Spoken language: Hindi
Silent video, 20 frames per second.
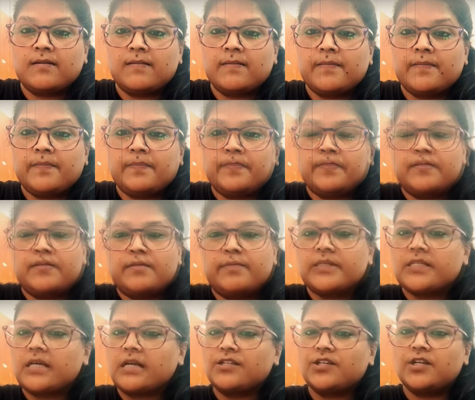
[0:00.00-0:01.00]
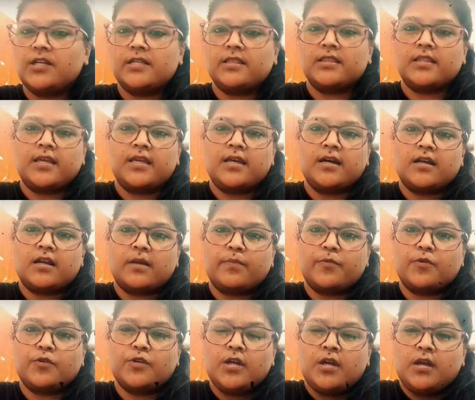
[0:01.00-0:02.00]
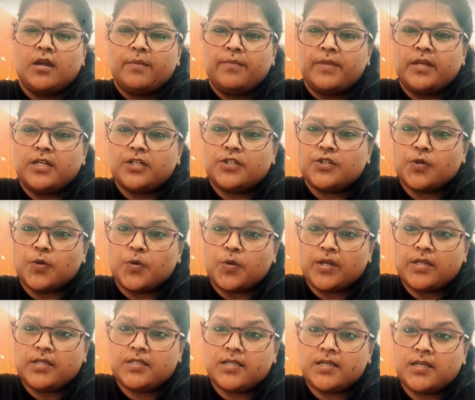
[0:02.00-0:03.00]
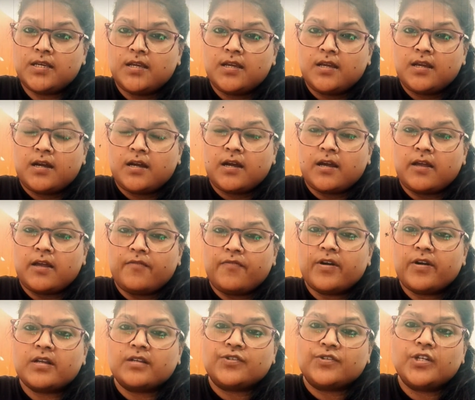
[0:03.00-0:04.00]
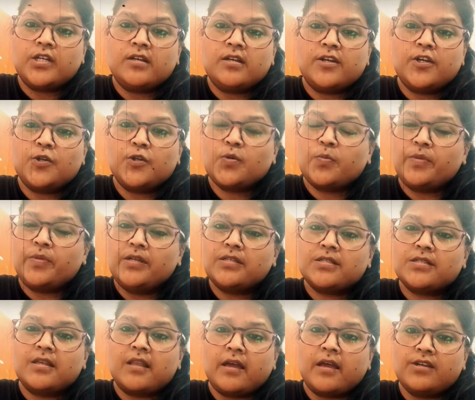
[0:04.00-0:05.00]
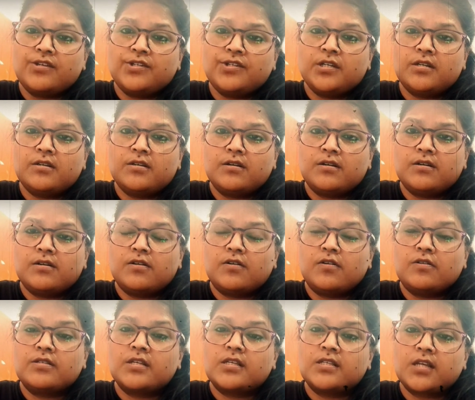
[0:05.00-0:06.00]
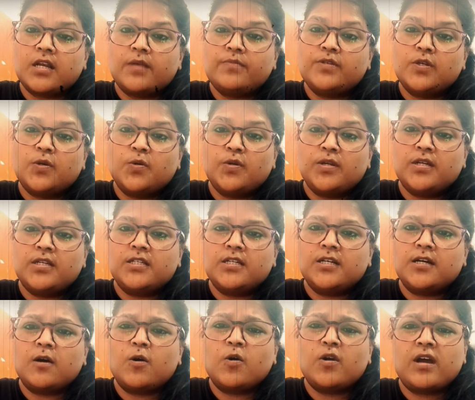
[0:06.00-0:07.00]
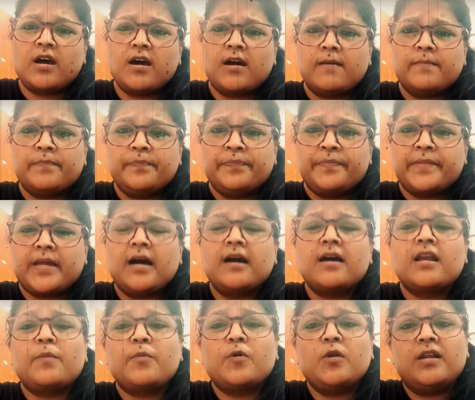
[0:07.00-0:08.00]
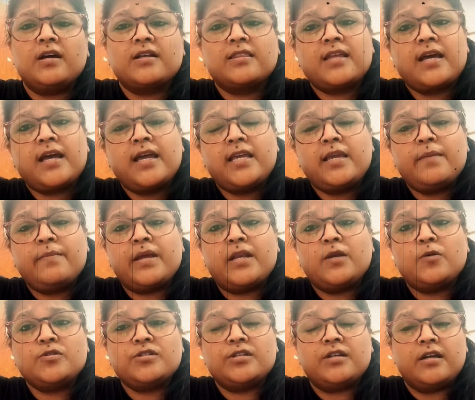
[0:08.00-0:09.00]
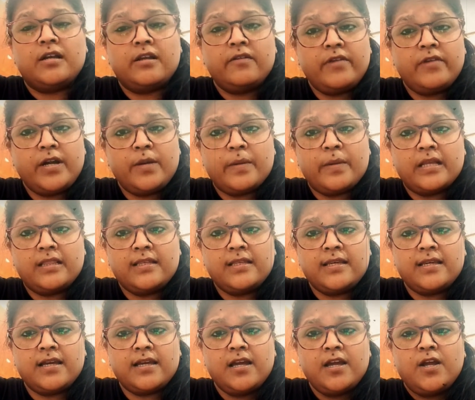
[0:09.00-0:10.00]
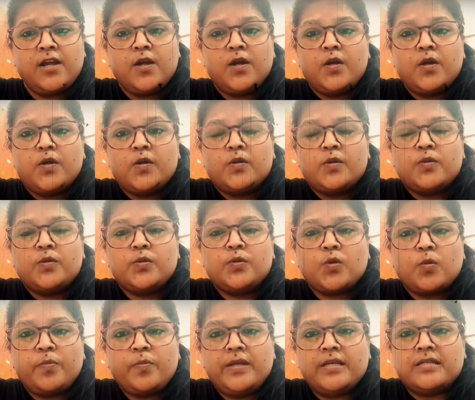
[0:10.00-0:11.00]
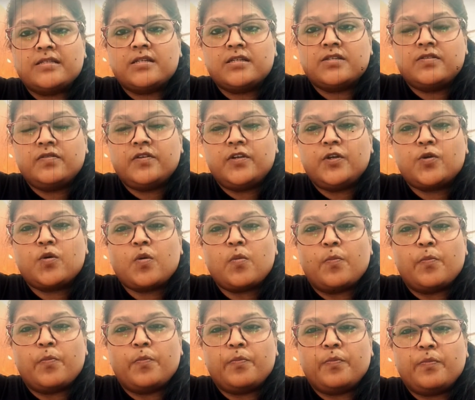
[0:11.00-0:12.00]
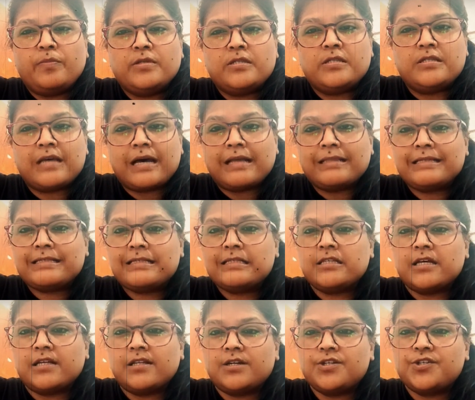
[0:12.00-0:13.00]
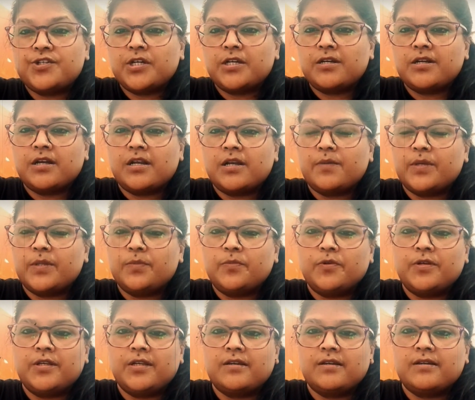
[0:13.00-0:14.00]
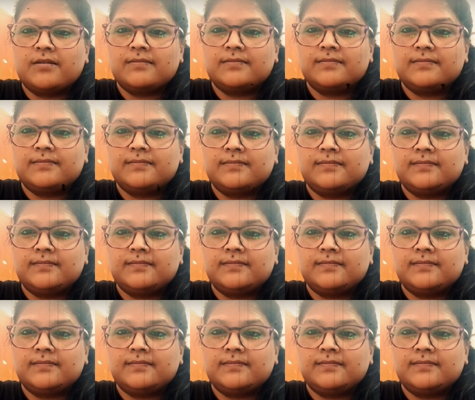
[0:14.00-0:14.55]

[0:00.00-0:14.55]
था बस आज के लिए इतना ही अगर आपको मेरी छोटी सी एफर्ट अच्छी लगी हो तो प्लीज़ लाइक शेयर और सब्सक्राइब ज़रूर कीजिएगा और हाँ अगर आपको लगता है कि मैंने कुछ रिलेवेंट बात की है तो प्लीज़ इस वीडियो को ज़्यादा से ज़्यादा शेयर करना मत भूलिएगा